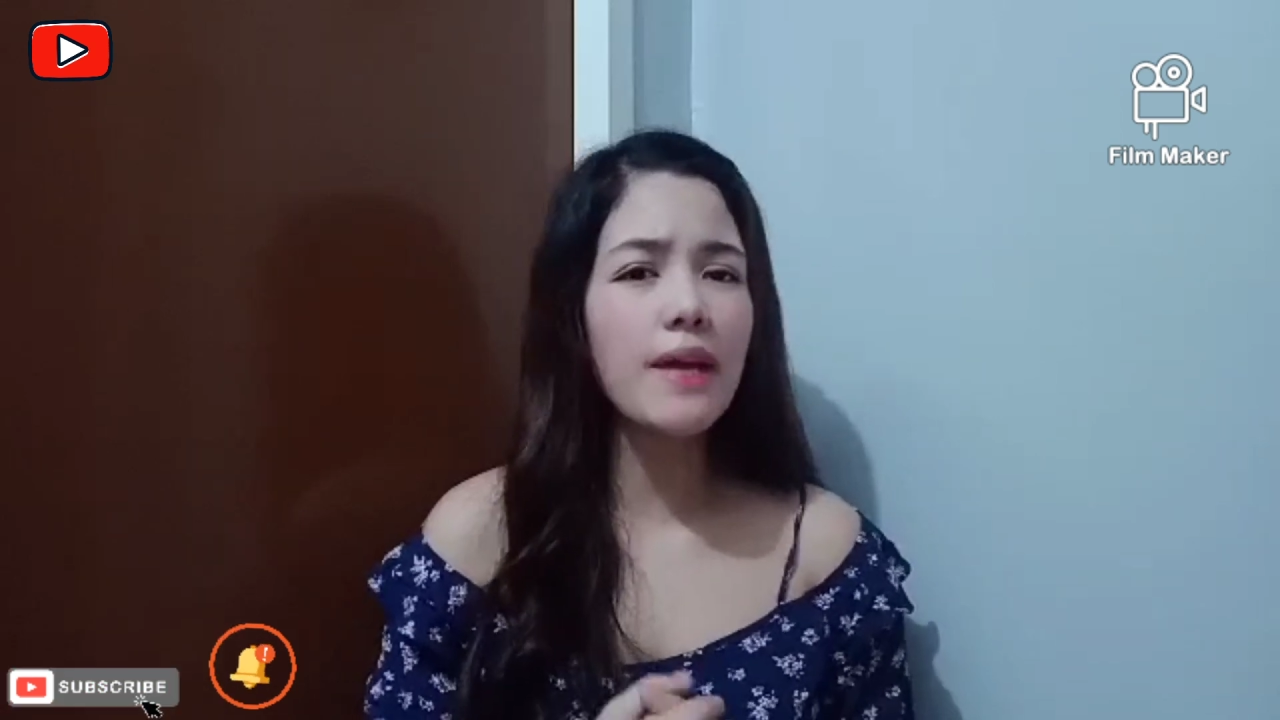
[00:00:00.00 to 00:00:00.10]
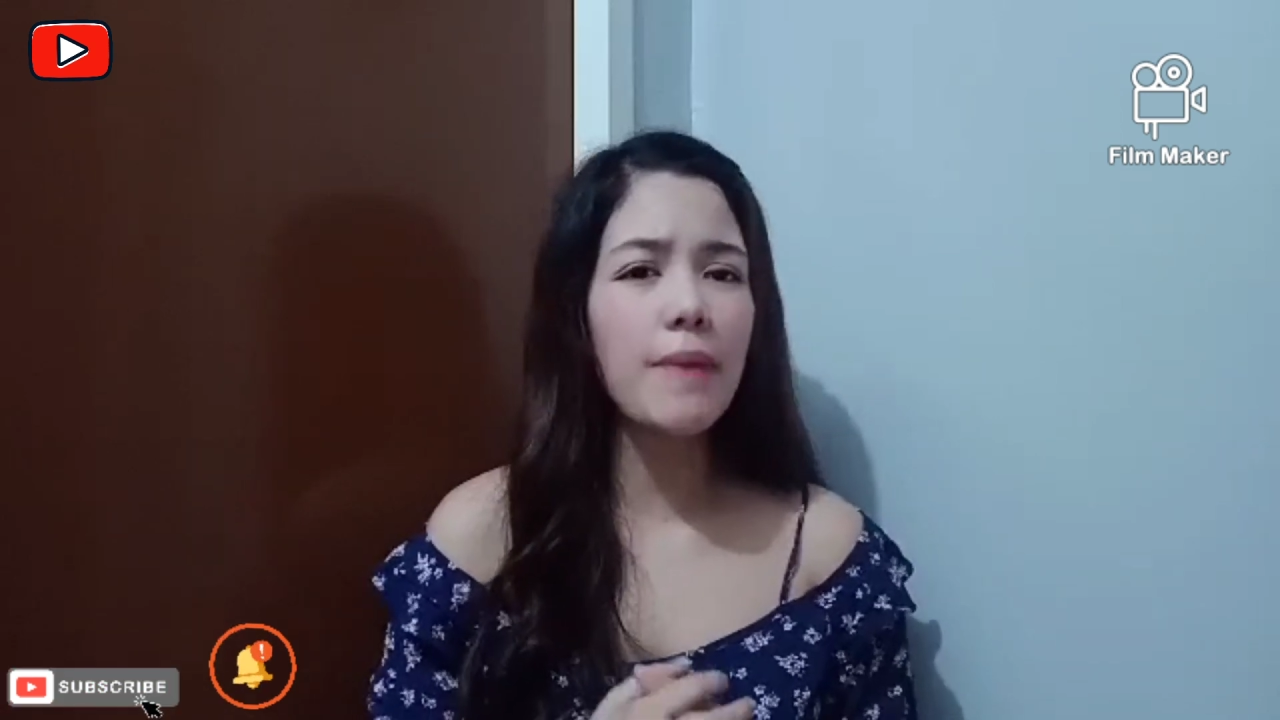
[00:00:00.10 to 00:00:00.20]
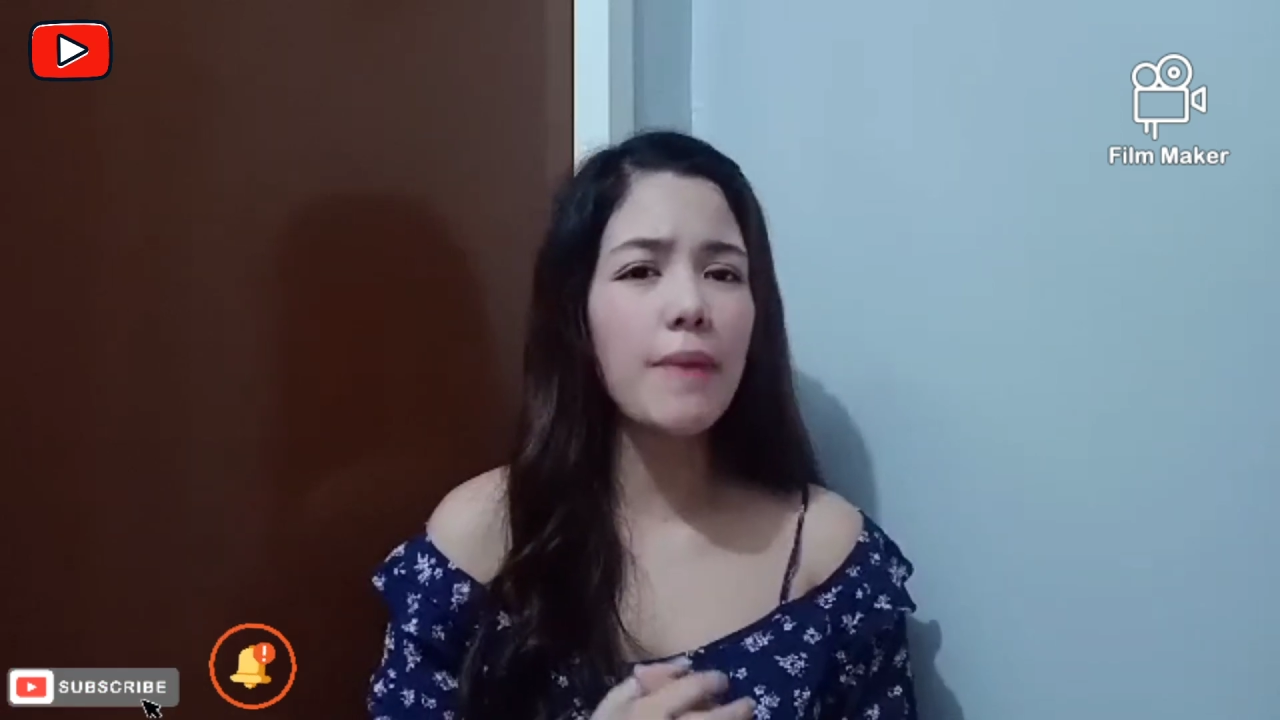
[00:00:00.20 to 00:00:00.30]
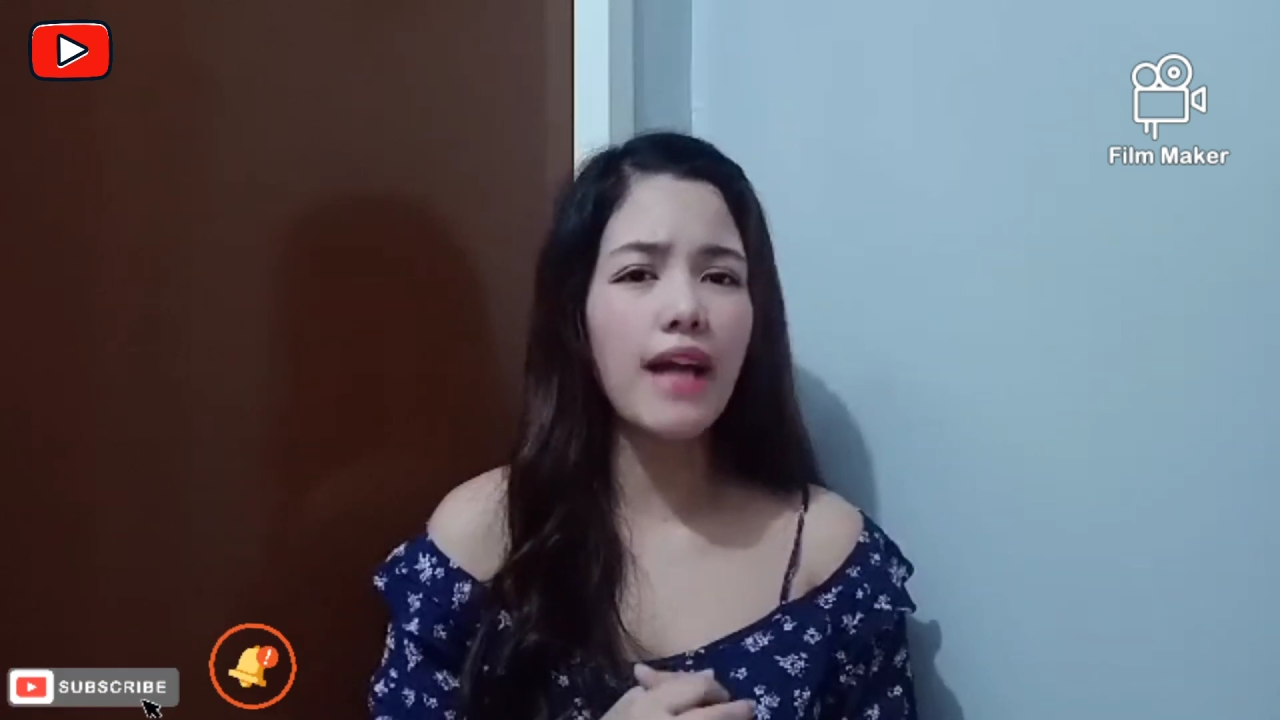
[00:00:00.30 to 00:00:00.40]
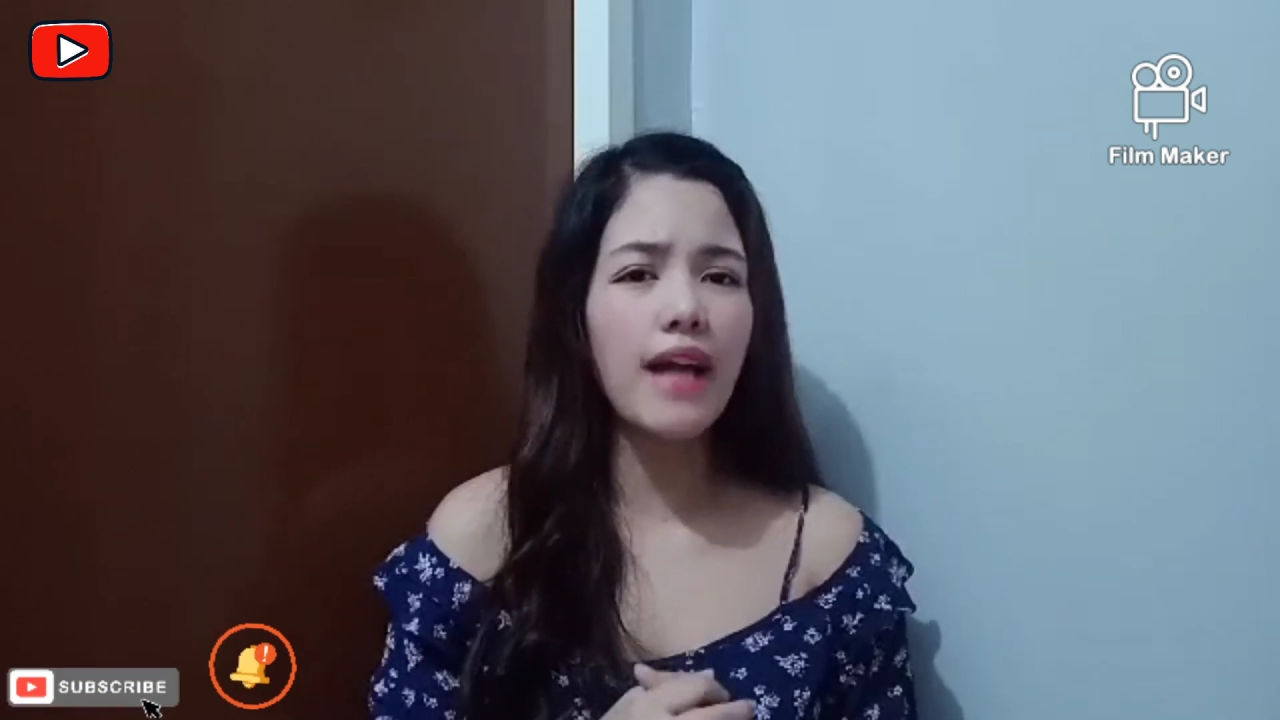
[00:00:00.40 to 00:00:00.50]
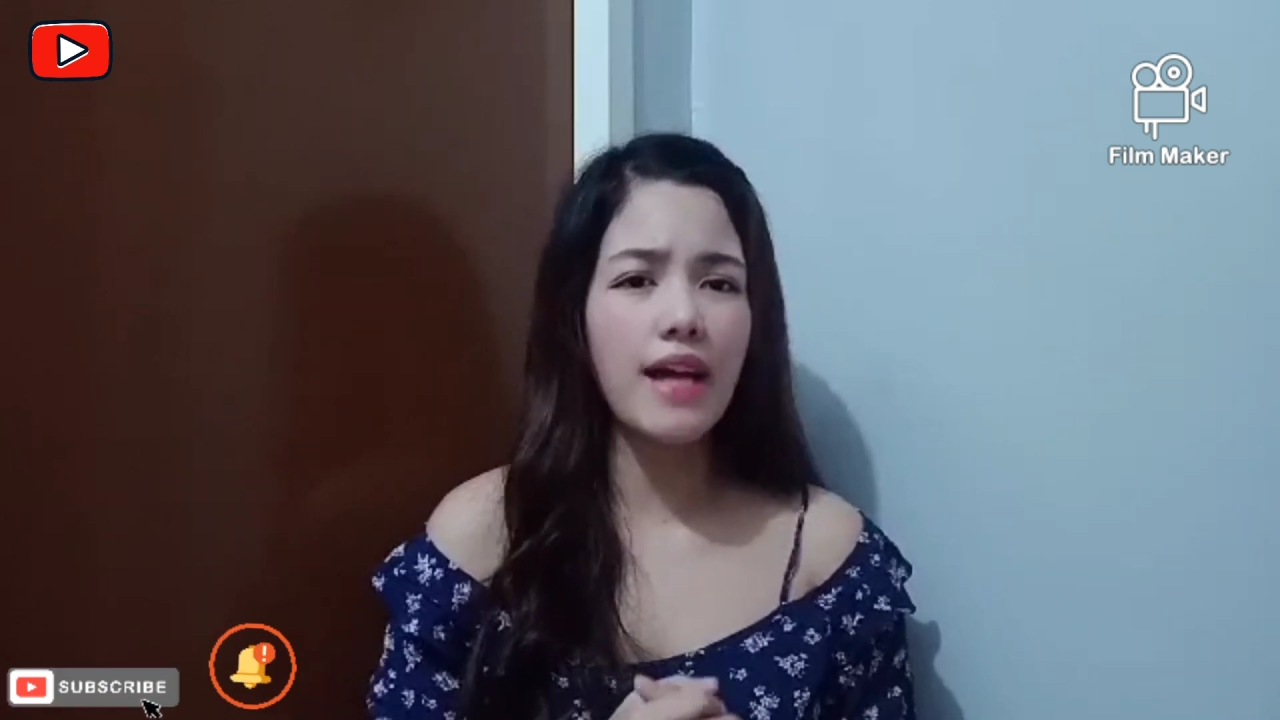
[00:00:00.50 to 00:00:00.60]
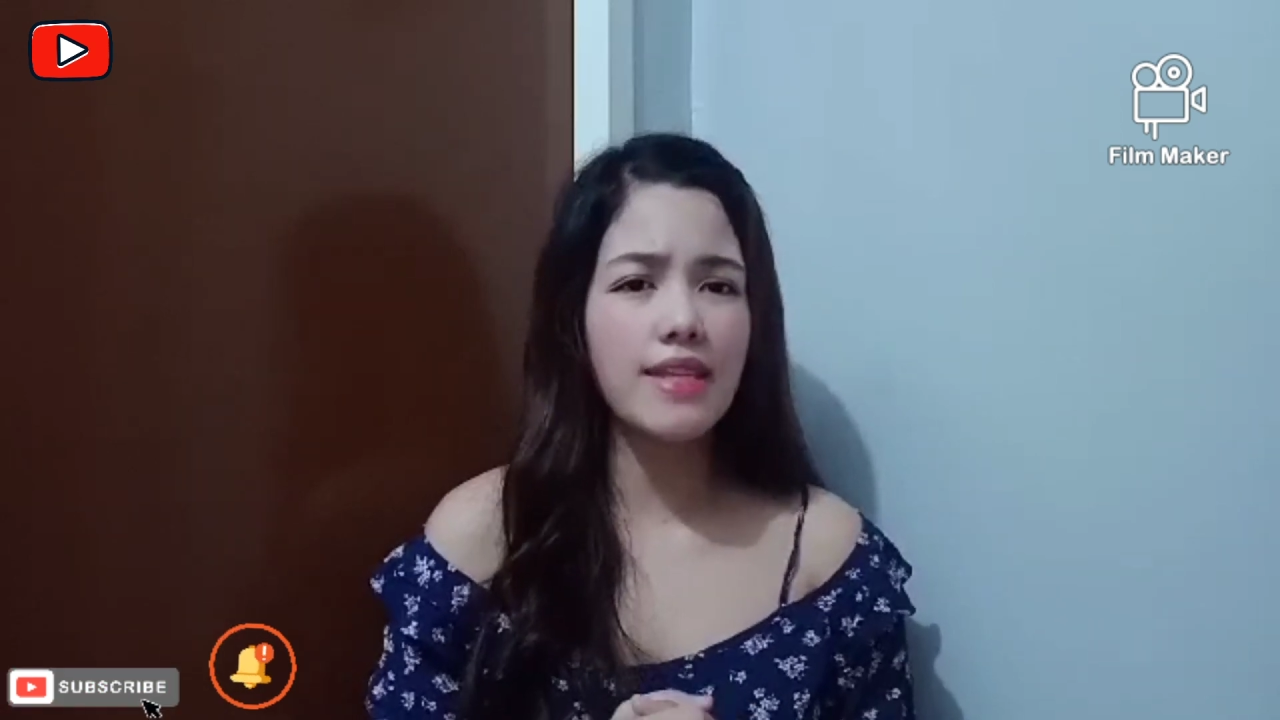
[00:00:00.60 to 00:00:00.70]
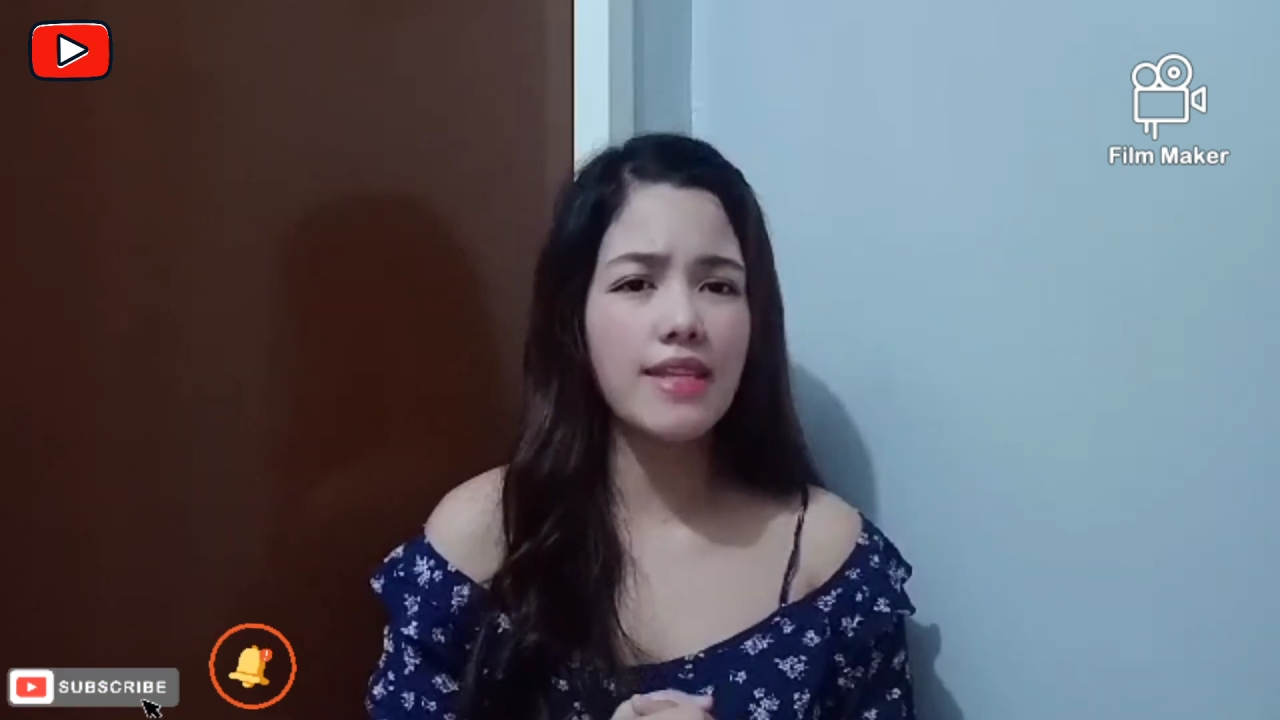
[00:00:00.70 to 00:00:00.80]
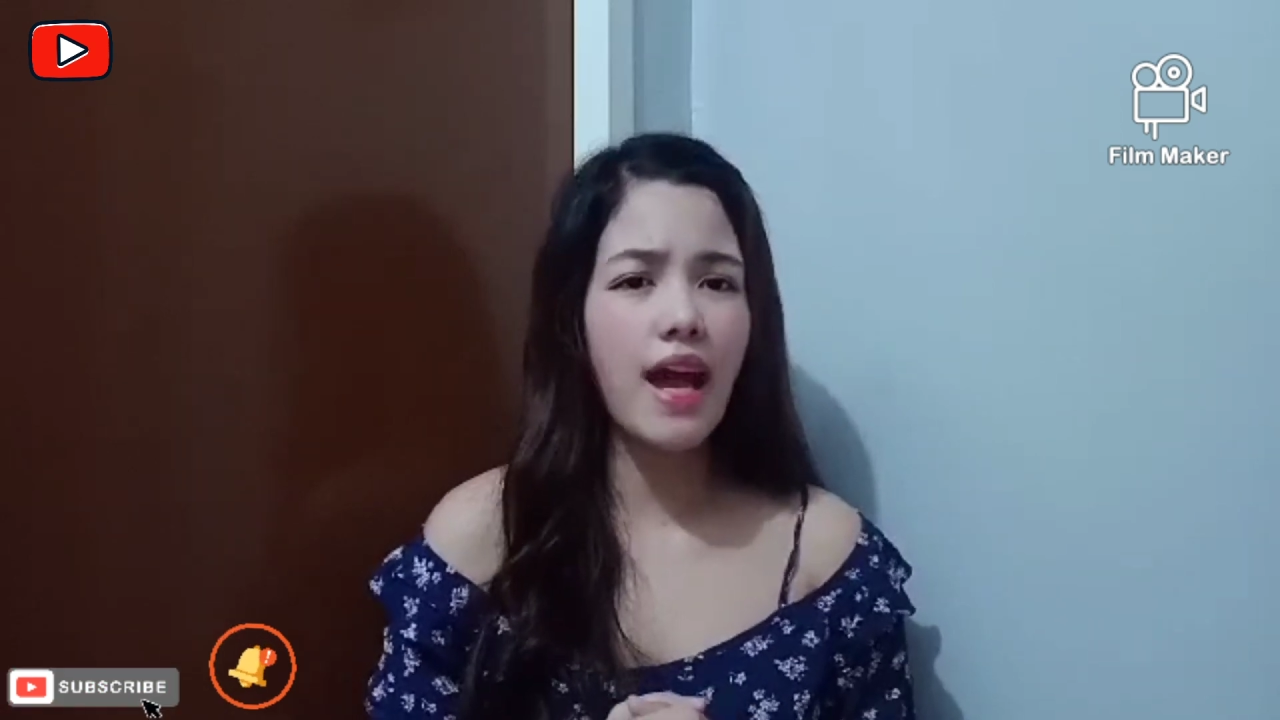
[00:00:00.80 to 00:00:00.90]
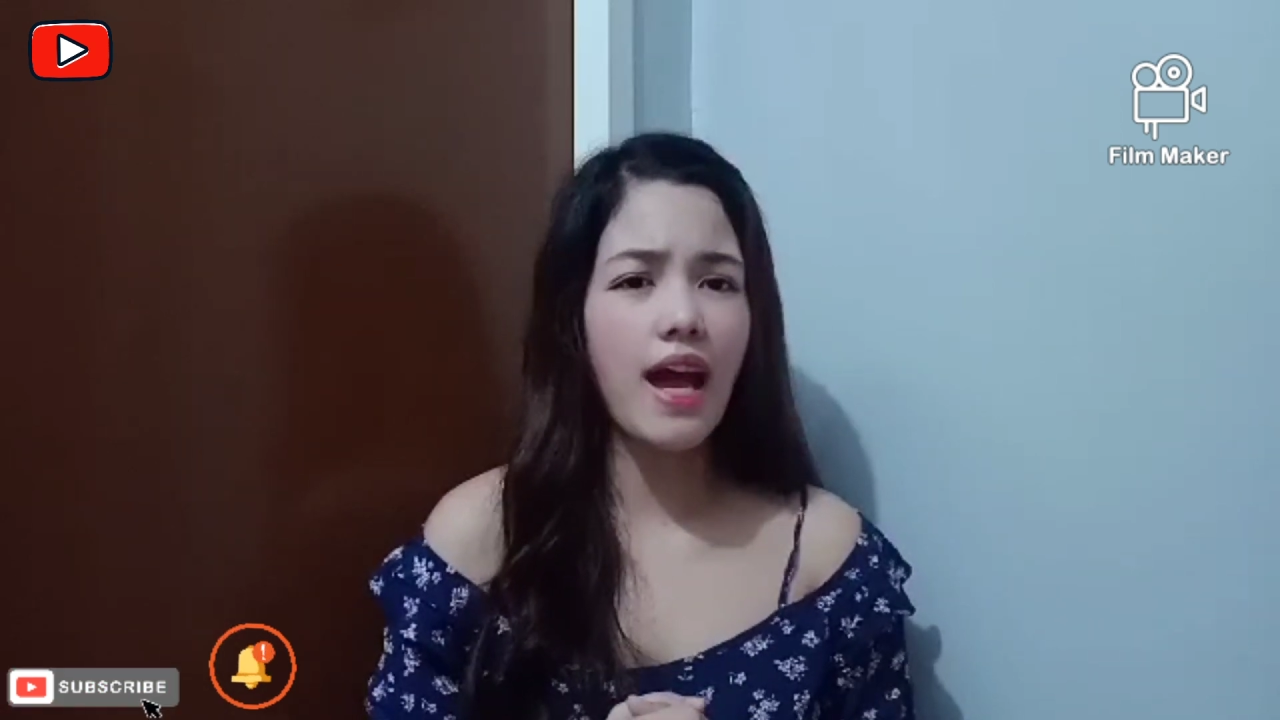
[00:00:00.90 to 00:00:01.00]

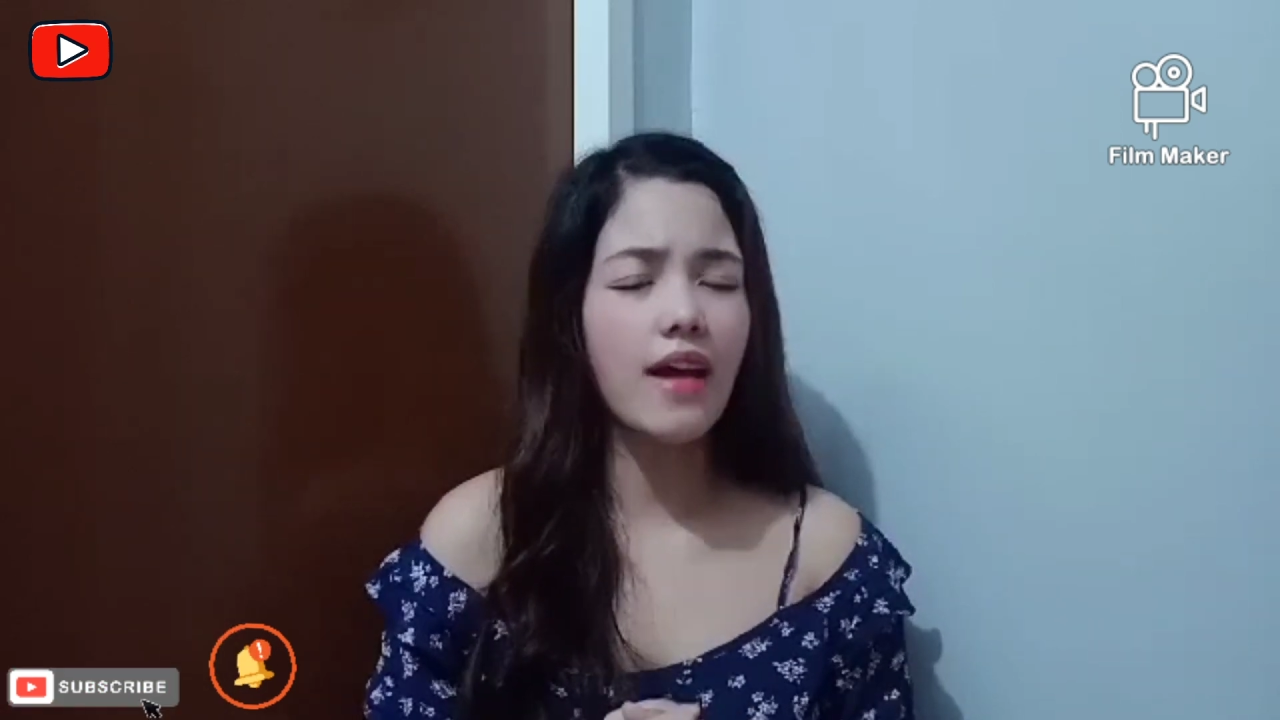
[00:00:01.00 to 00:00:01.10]
pag-asa.